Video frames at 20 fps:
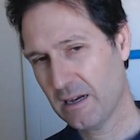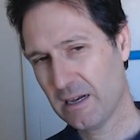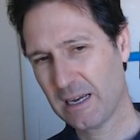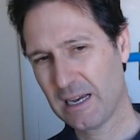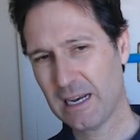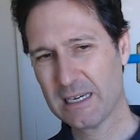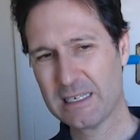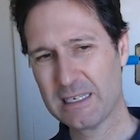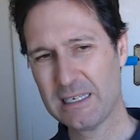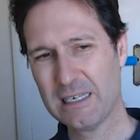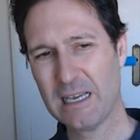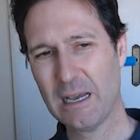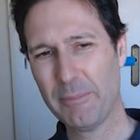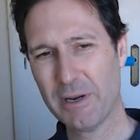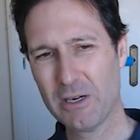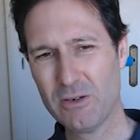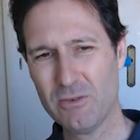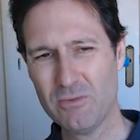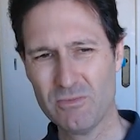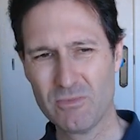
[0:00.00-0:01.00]
Clásica
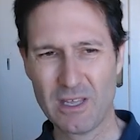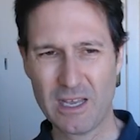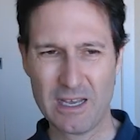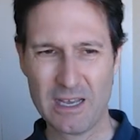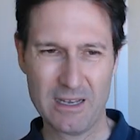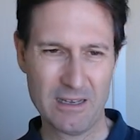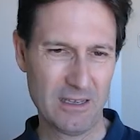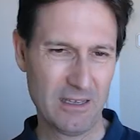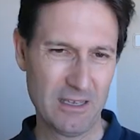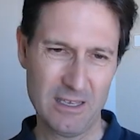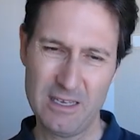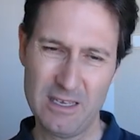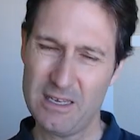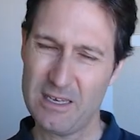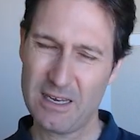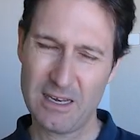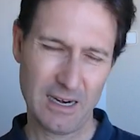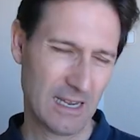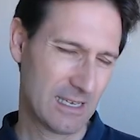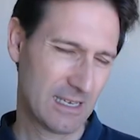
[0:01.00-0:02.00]
pregunta
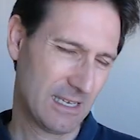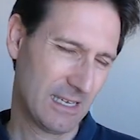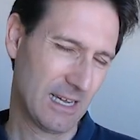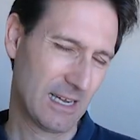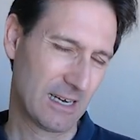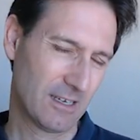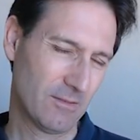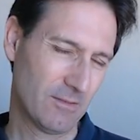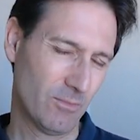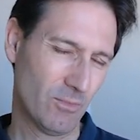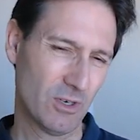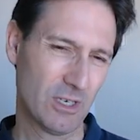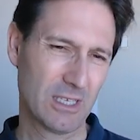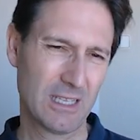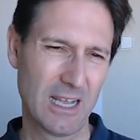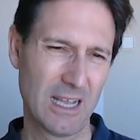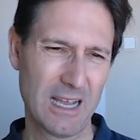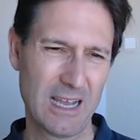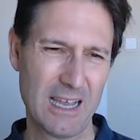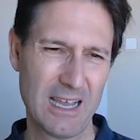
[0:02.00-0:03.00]
y clásica
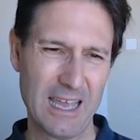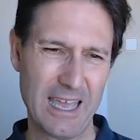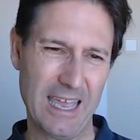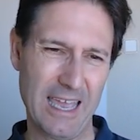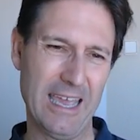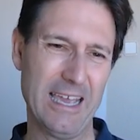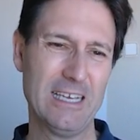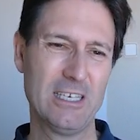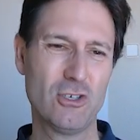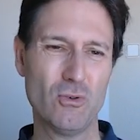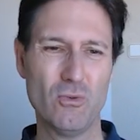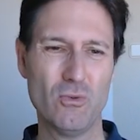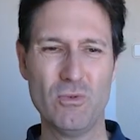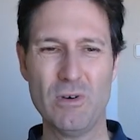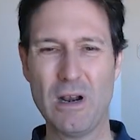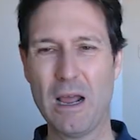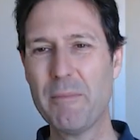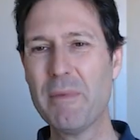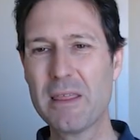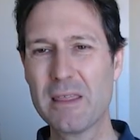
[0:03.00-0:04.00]
respuesta. Es
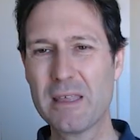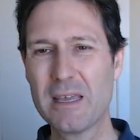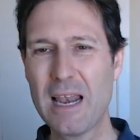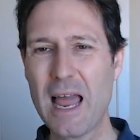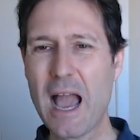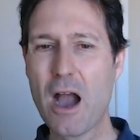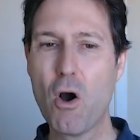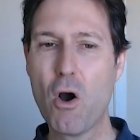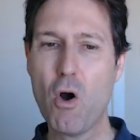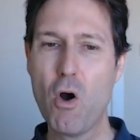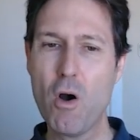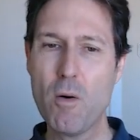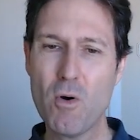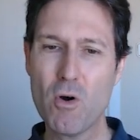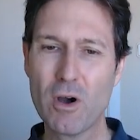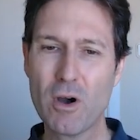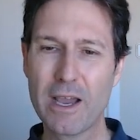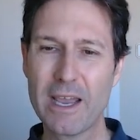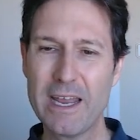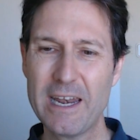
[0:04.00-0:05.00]
una mezcla
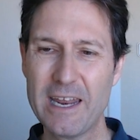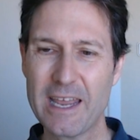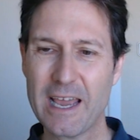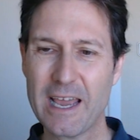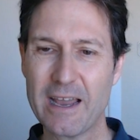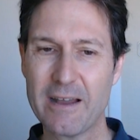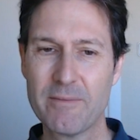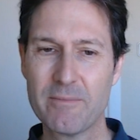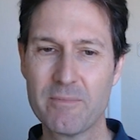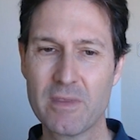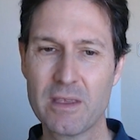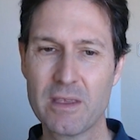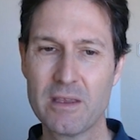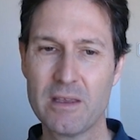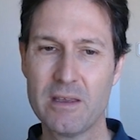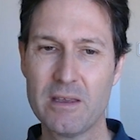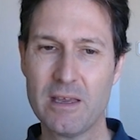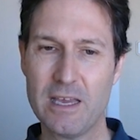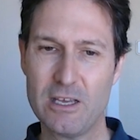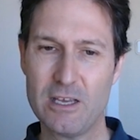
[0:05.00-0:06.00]
homogénea.
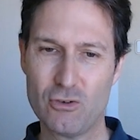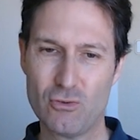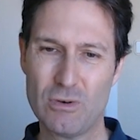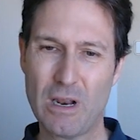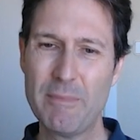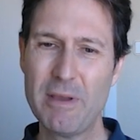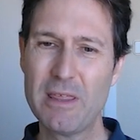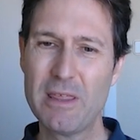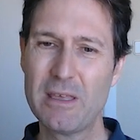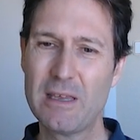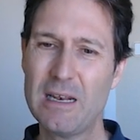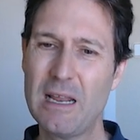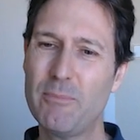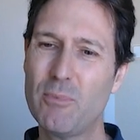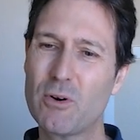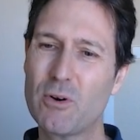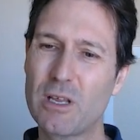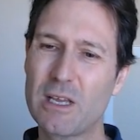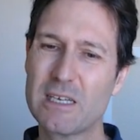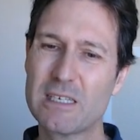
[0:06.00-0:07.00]
Es una mezcla
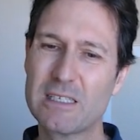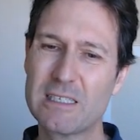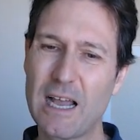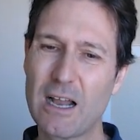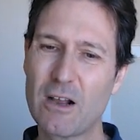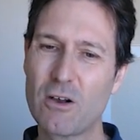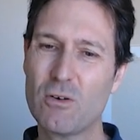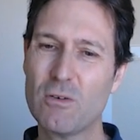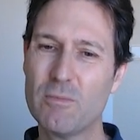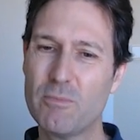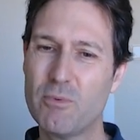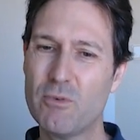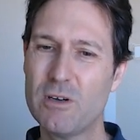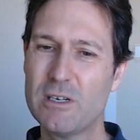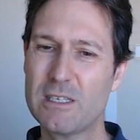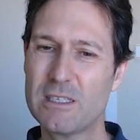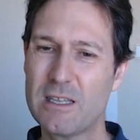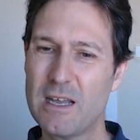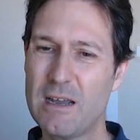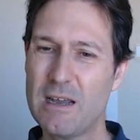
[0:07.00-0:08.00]
porque está
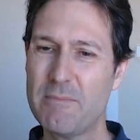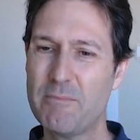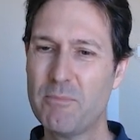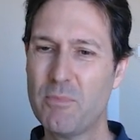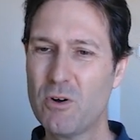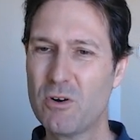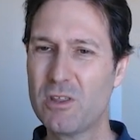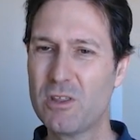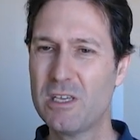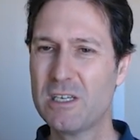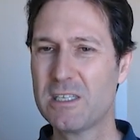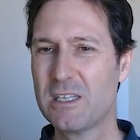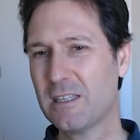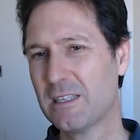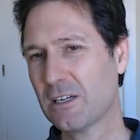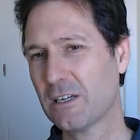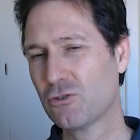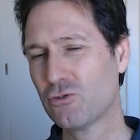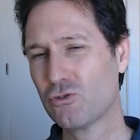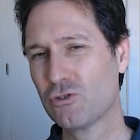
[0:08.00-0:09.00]
compuesta por
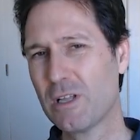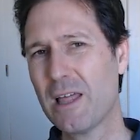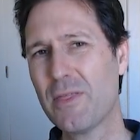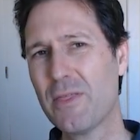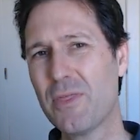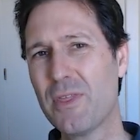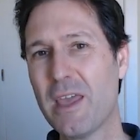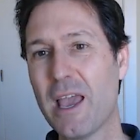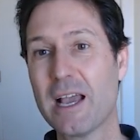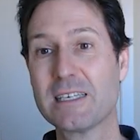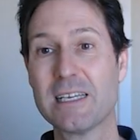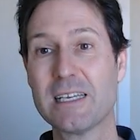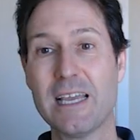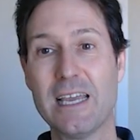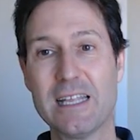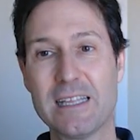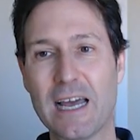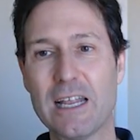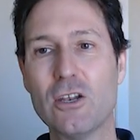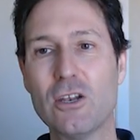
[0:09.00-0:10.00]
distintas sustancias,
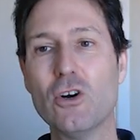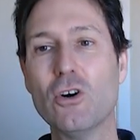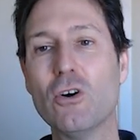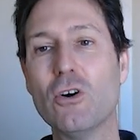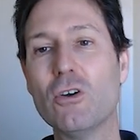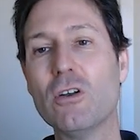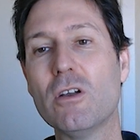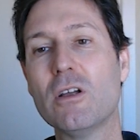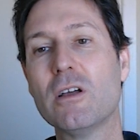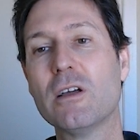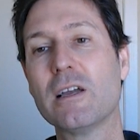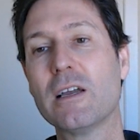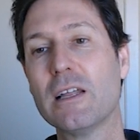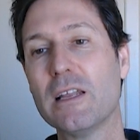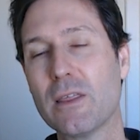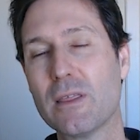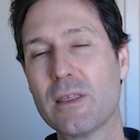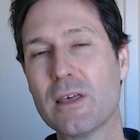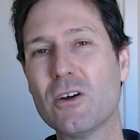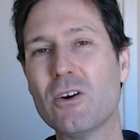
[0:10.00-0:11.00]
etanol,
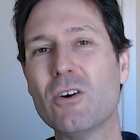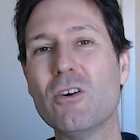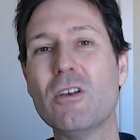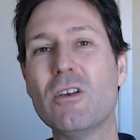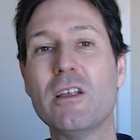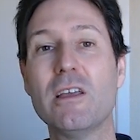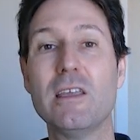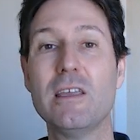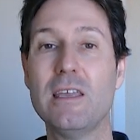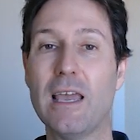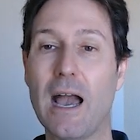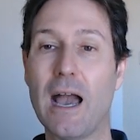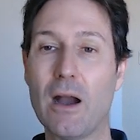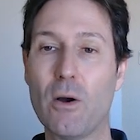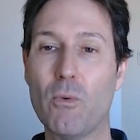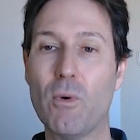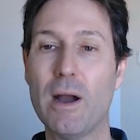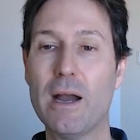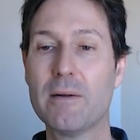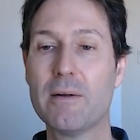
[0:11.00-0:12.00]
glicerol y
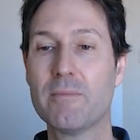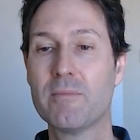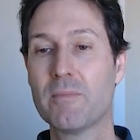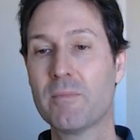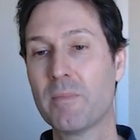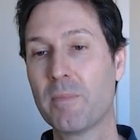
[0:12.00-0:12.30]
agua.